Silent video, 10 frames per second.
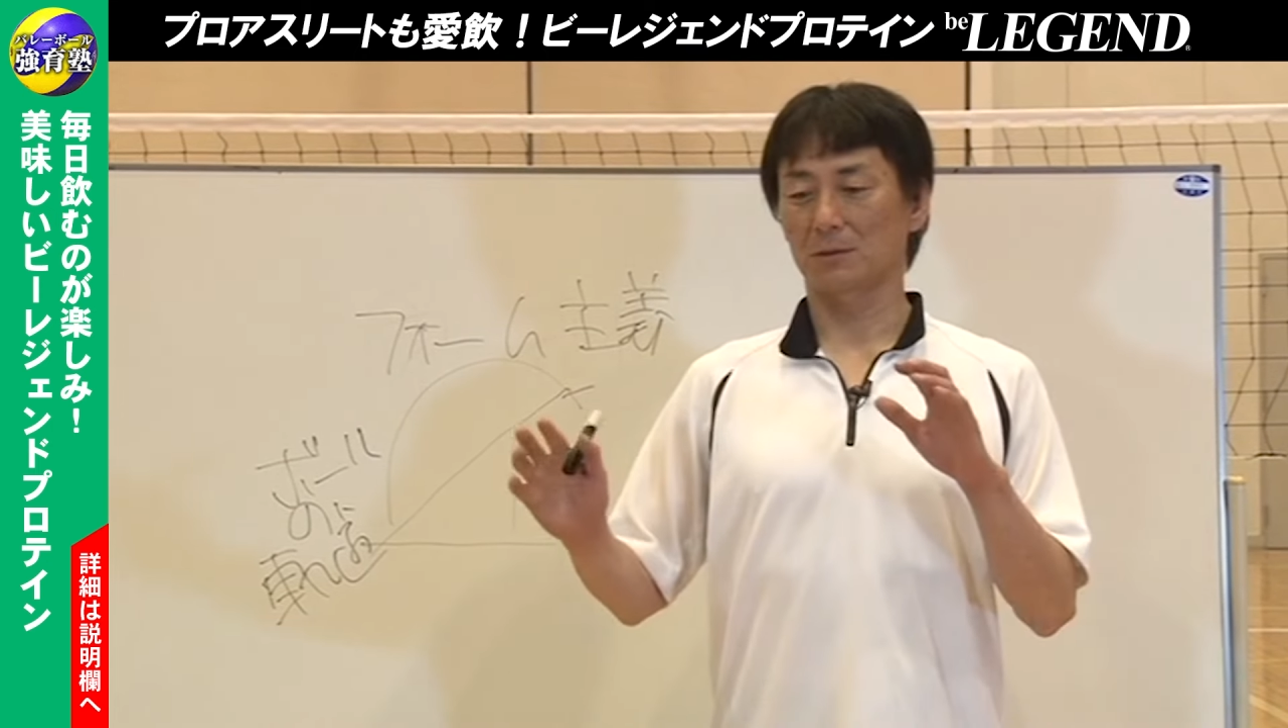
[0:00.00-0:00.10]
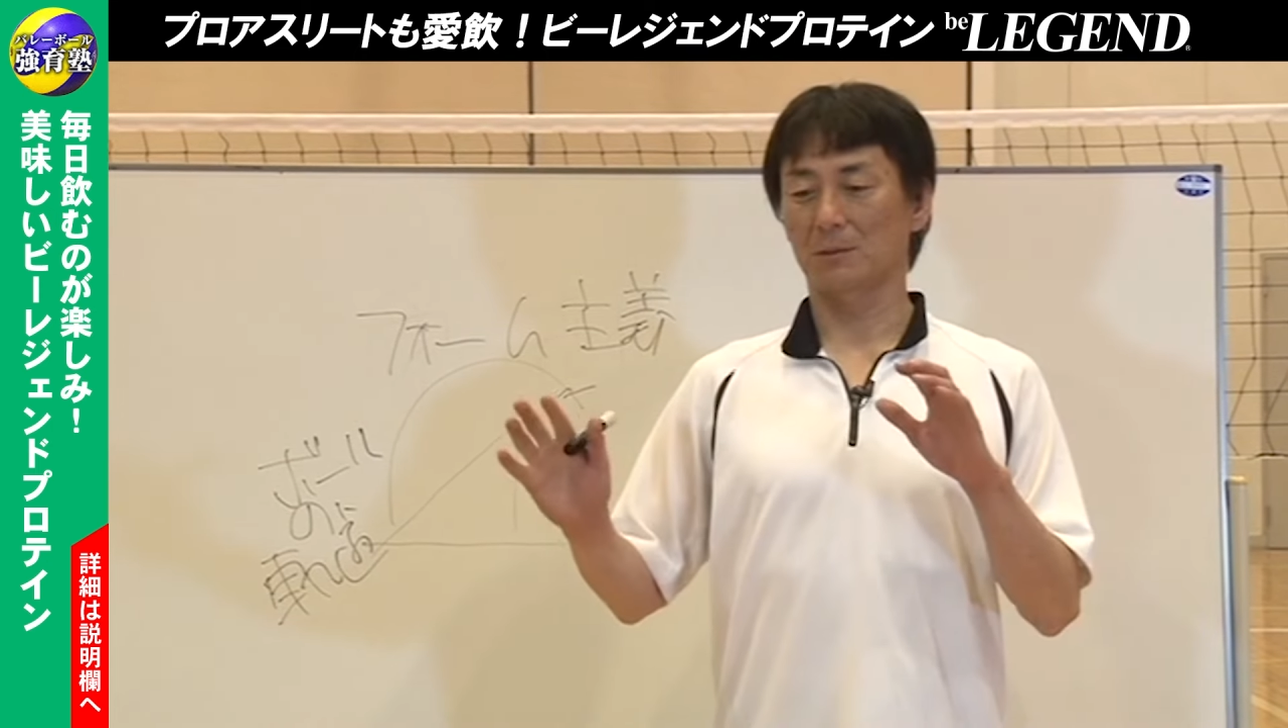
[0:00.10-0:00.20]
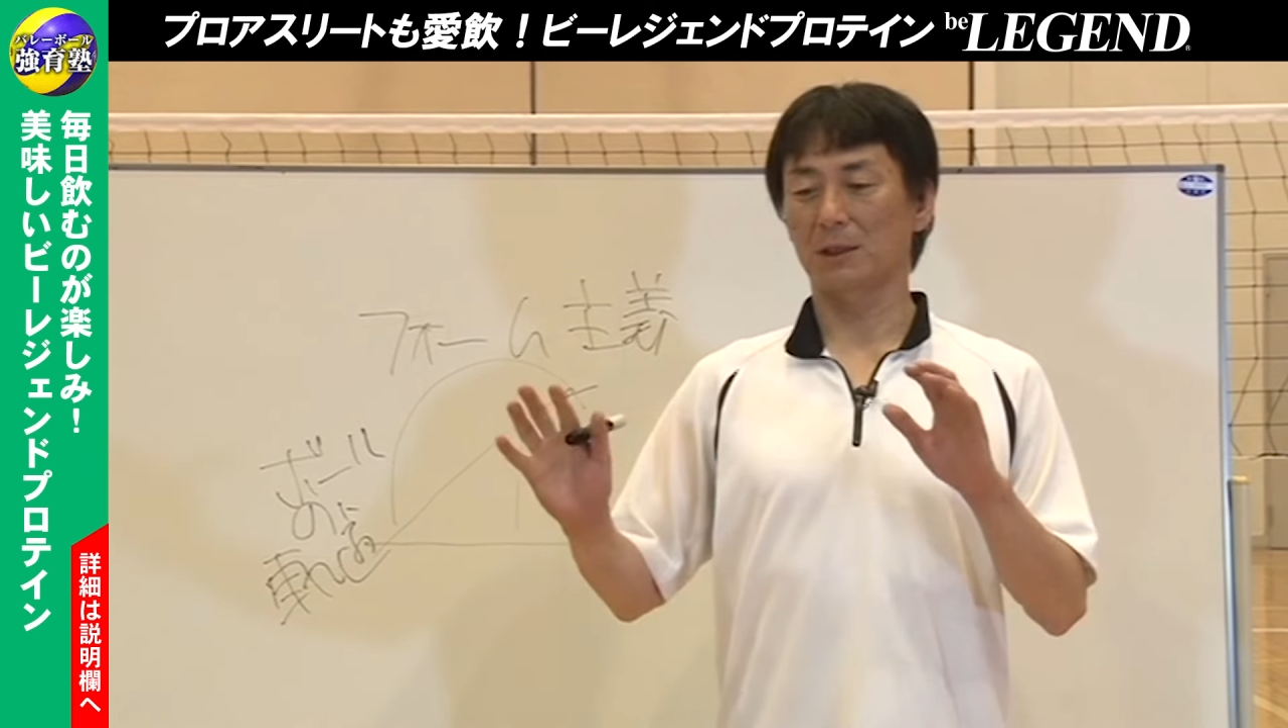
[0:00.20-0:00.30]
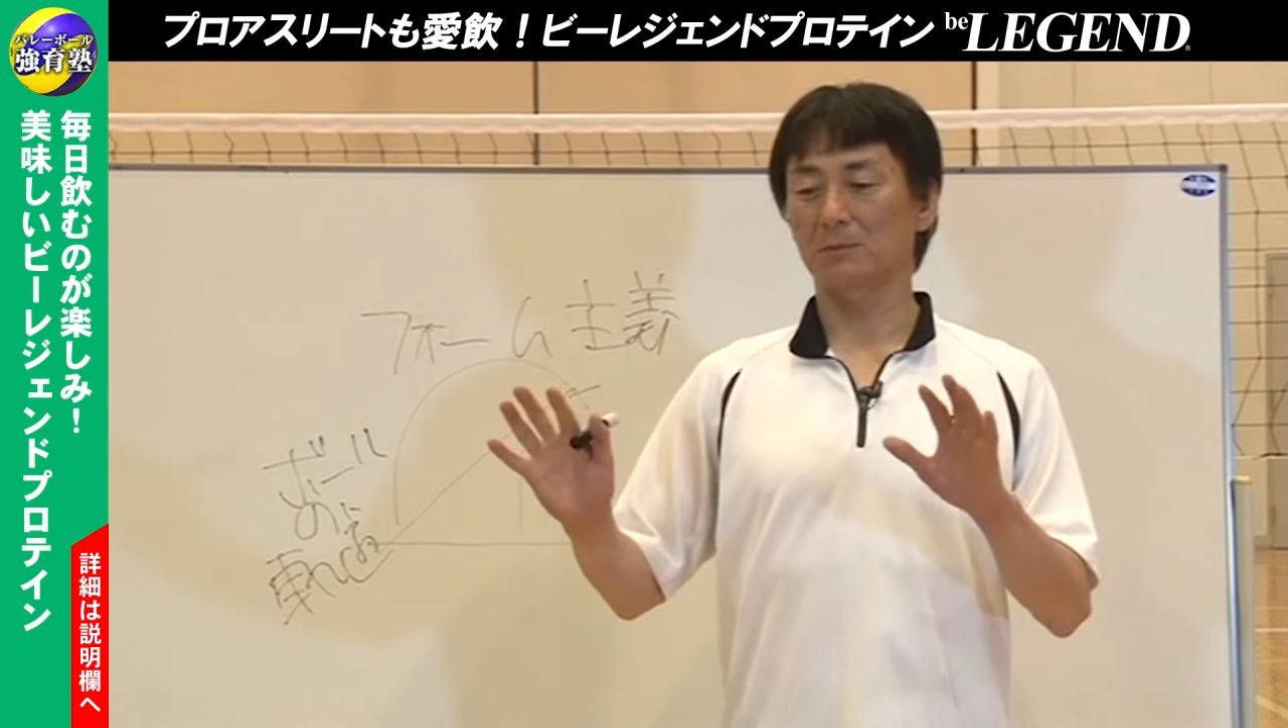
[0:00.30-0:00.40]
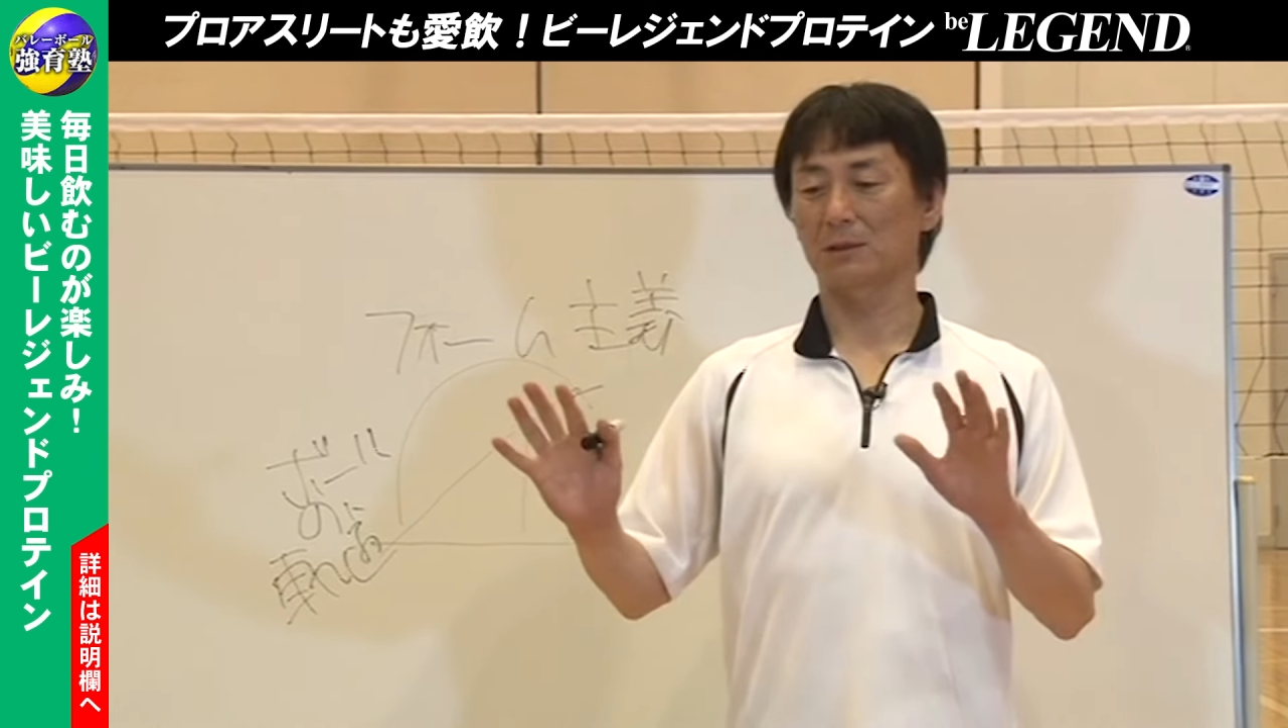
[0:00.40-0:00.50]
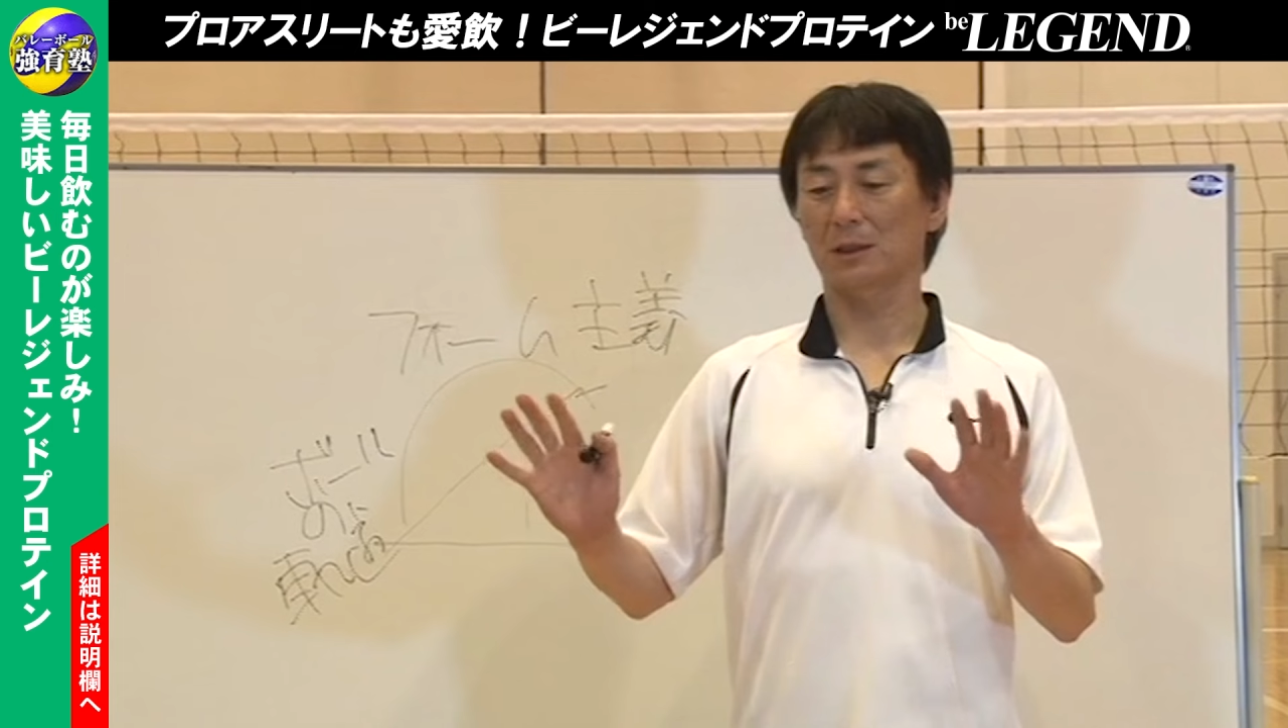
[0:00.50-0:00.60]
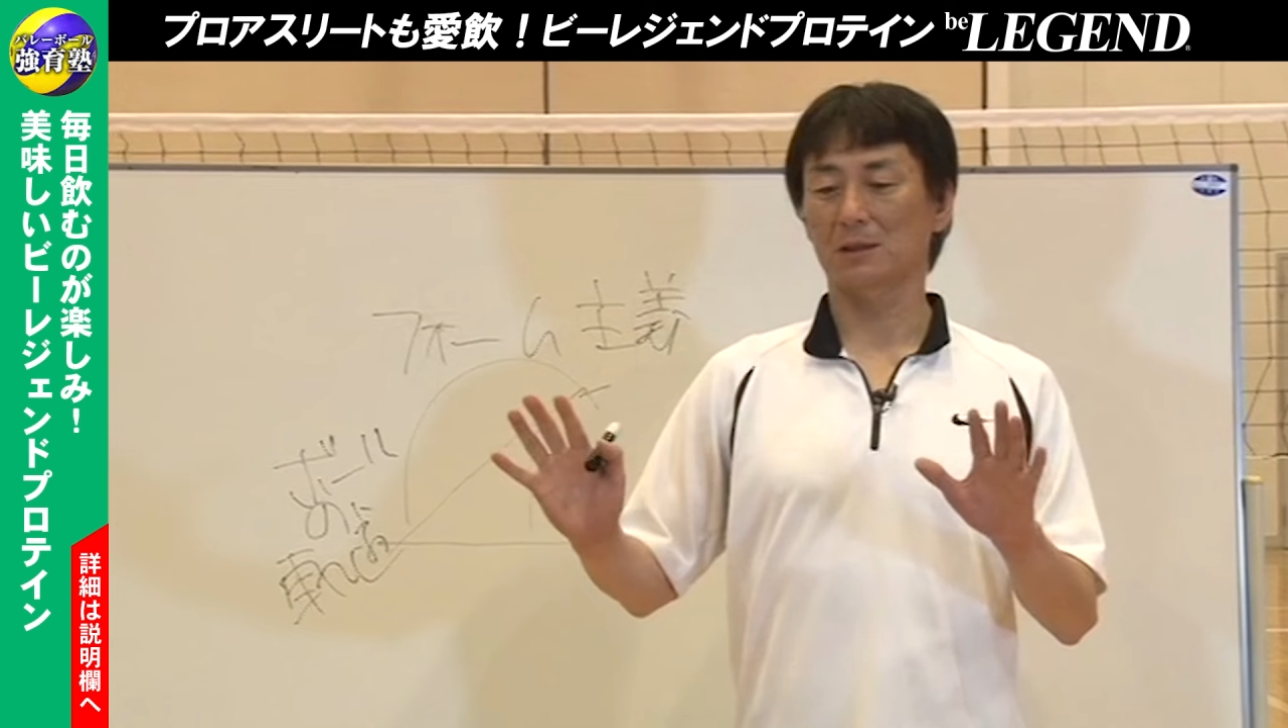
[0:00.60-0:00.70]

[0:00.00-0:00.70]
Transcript: あまり上手くな